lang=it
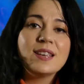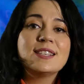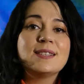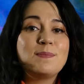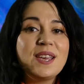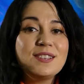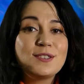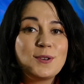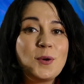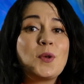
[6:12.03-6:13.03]

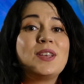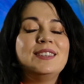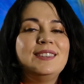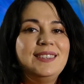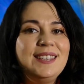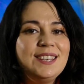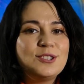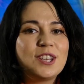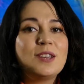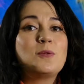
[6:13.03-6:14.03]
spesso
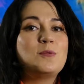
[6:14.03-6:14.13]
dice